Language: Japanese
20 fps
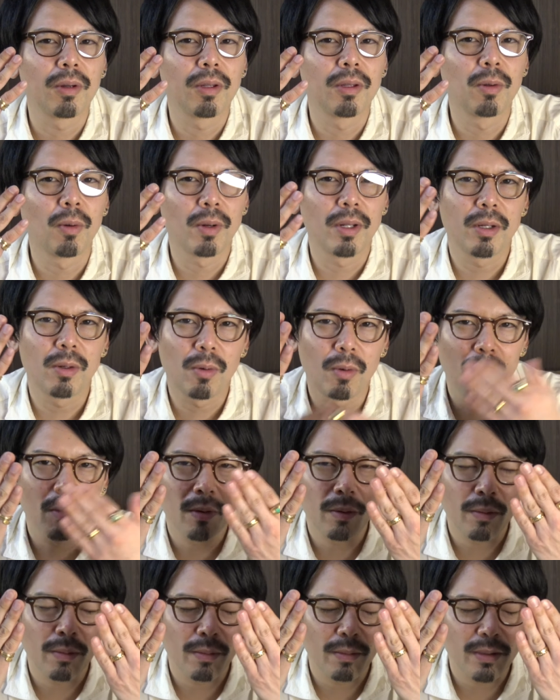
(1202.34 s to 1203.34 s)
より
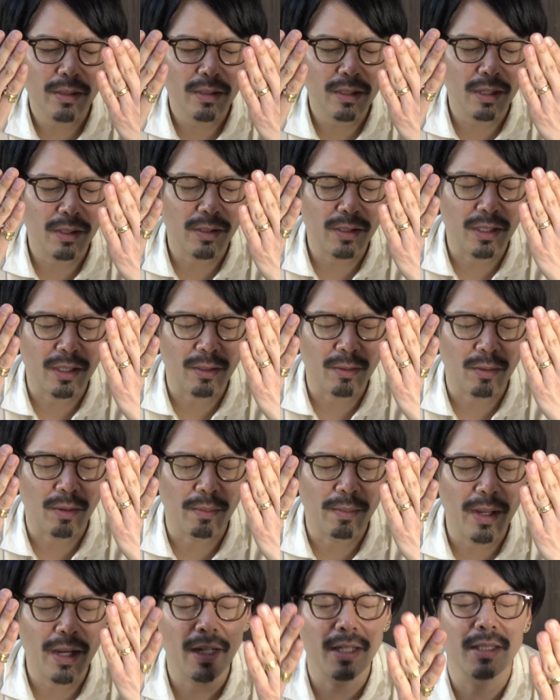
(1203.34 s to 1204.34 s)
こうさっき言ったそ
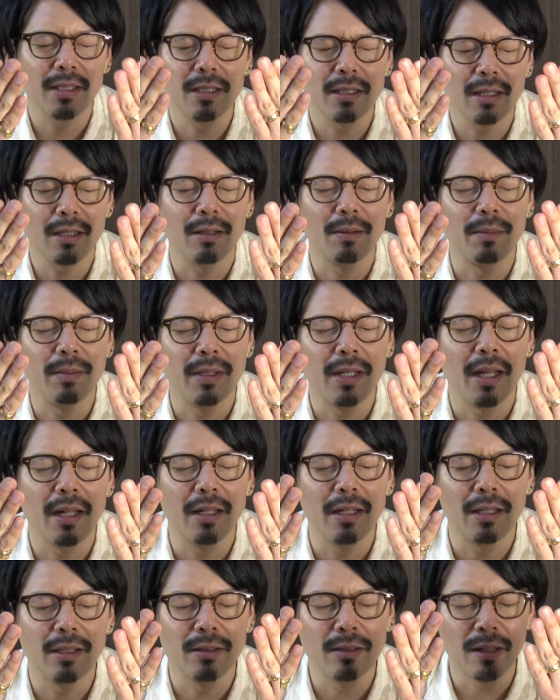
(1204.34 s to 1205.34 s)
の目がちっちゃく見え
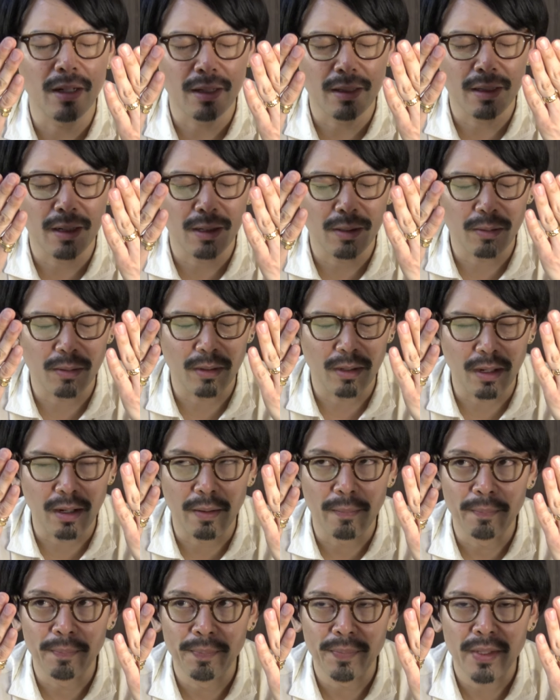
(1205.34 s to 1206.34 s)
にくかったりと
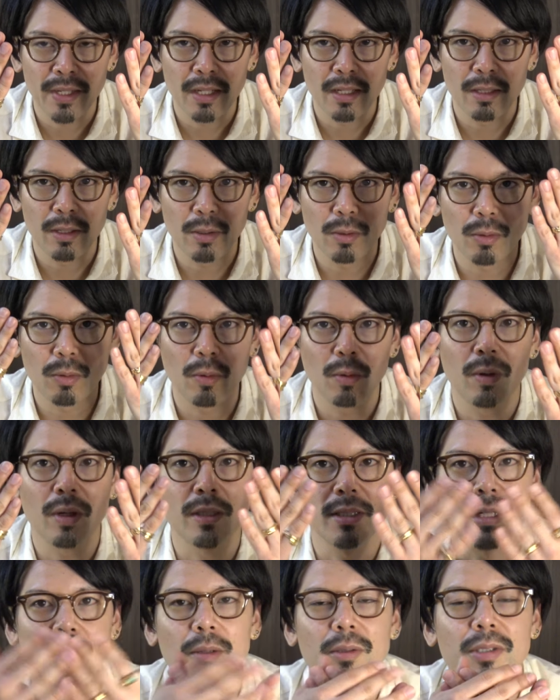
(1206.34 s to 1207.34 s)
かっていうところ
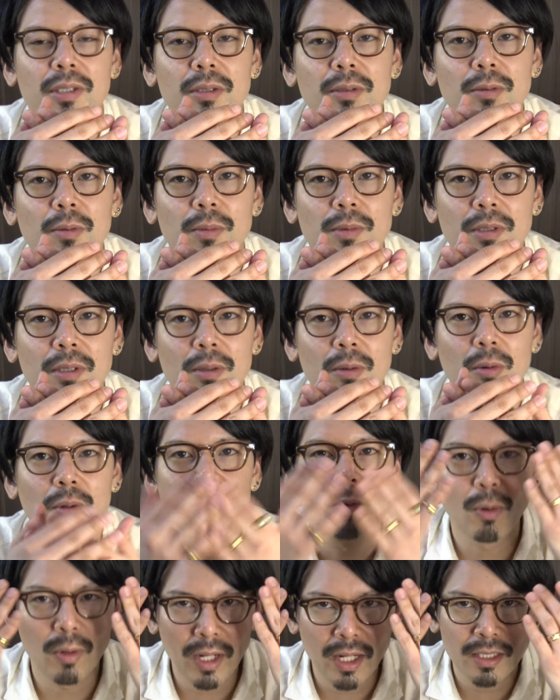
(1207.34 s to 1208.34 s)
が作用してくると思うんですけどこ
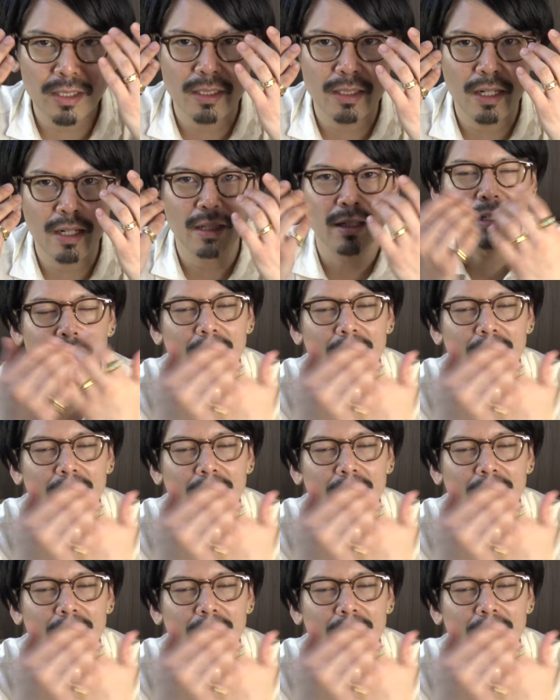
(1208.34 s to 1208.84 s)
れ度なしなん